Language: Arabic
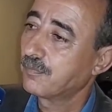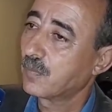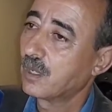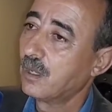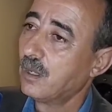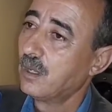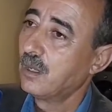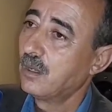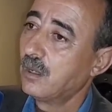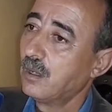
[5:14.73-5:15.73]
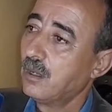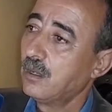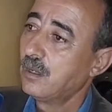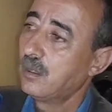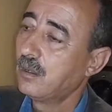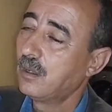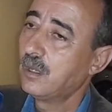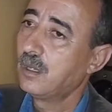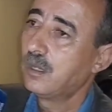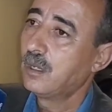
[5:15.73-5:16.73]
آه، آه،
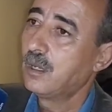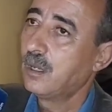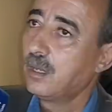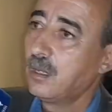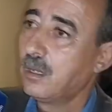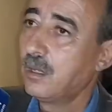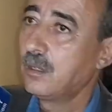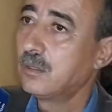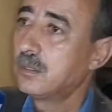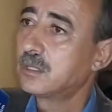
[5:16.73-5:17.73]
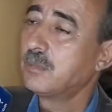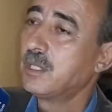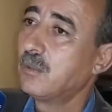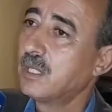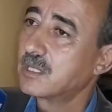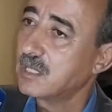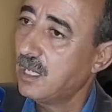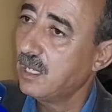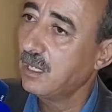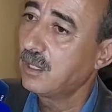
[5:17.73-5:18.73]
نتمنوا ليه الصحه
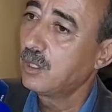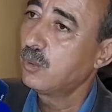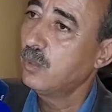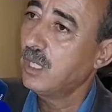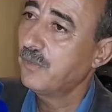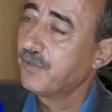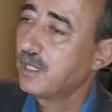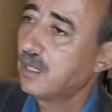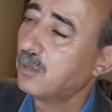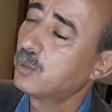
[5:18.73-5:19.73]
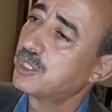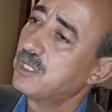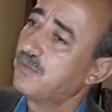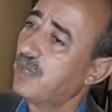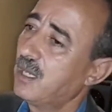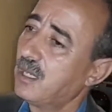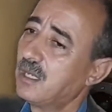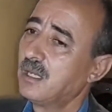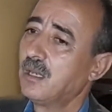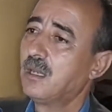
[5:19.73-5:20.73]
والعافيه والشفاء
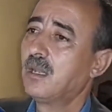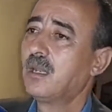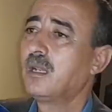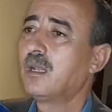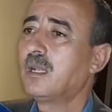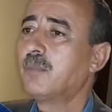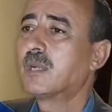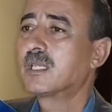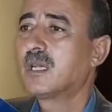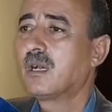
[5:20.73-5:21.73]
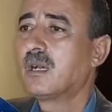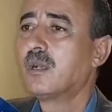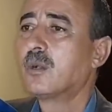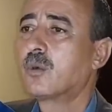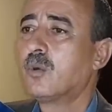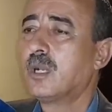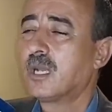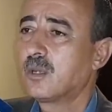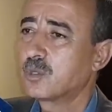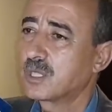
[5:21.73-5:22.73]
لمرضى كل الاسر
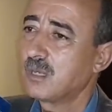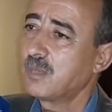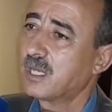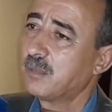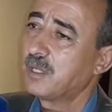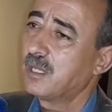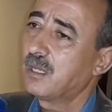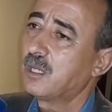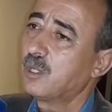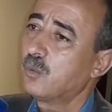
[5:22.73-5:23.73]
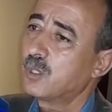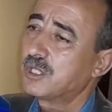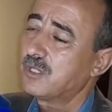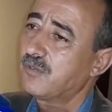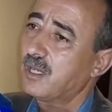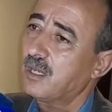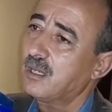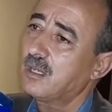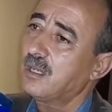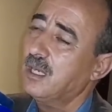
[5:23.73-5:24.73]
المغربيه والشفاء العاجل ان
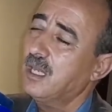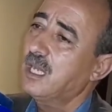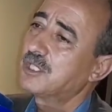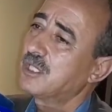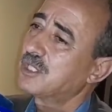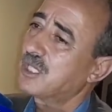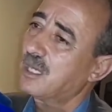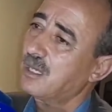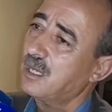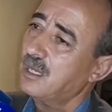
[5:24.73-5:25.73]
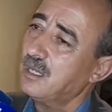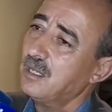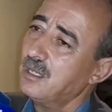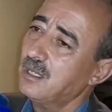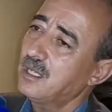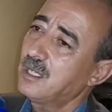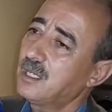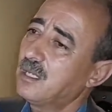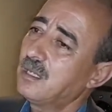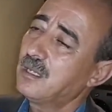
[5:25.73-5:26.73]
شاء الله لي
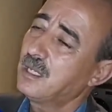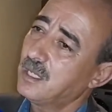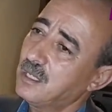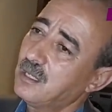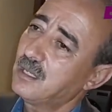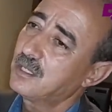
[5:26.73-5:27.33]
ان شاء الله